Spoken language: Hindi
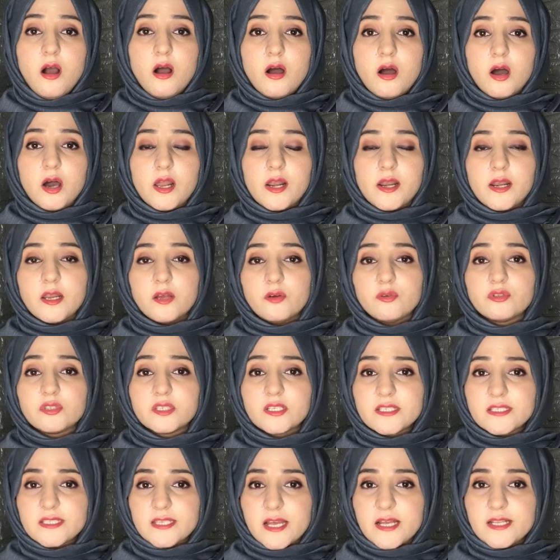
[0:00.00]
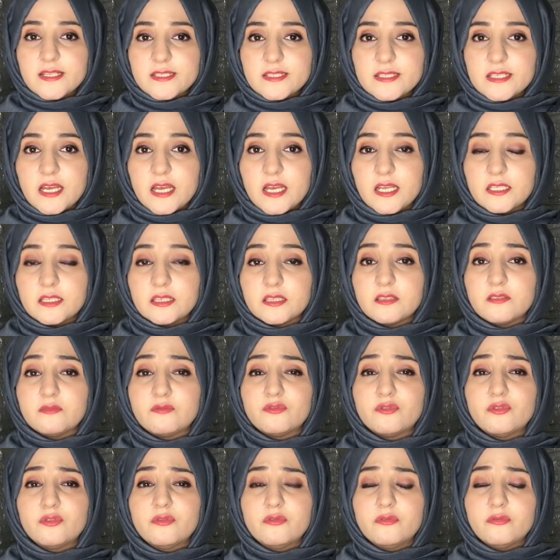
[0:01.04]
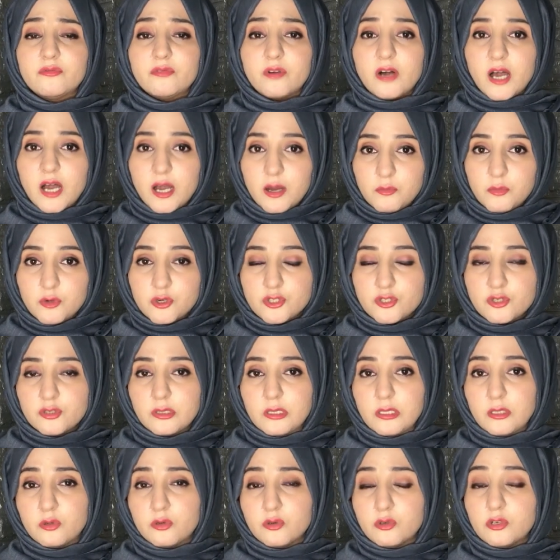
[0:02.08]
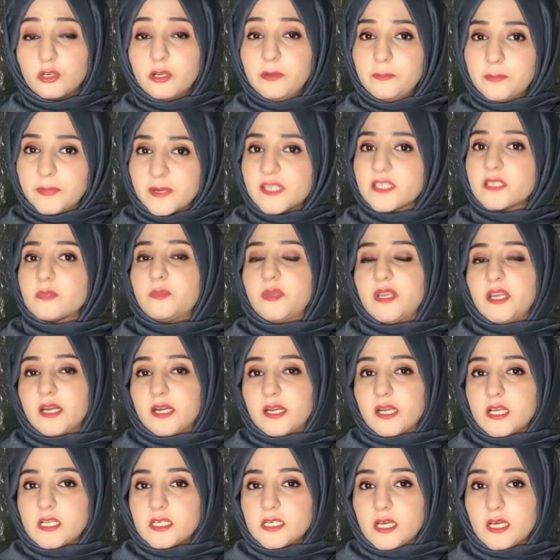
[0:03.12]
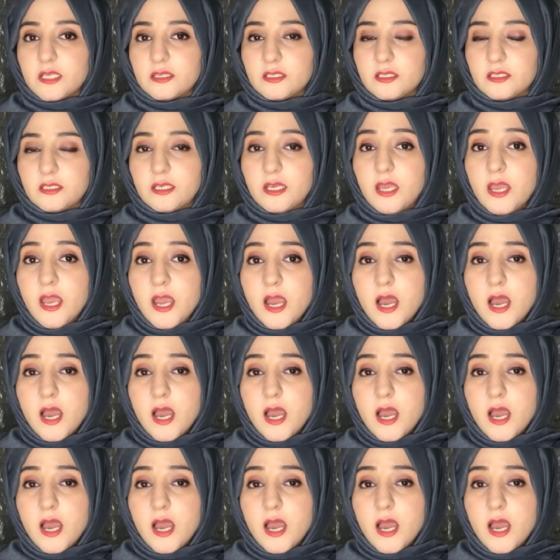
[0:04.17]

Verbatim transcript: और उसके साथ साथ वो वहाँ मौजूद लोगों को इम्प्रेस भी करना चाहते थे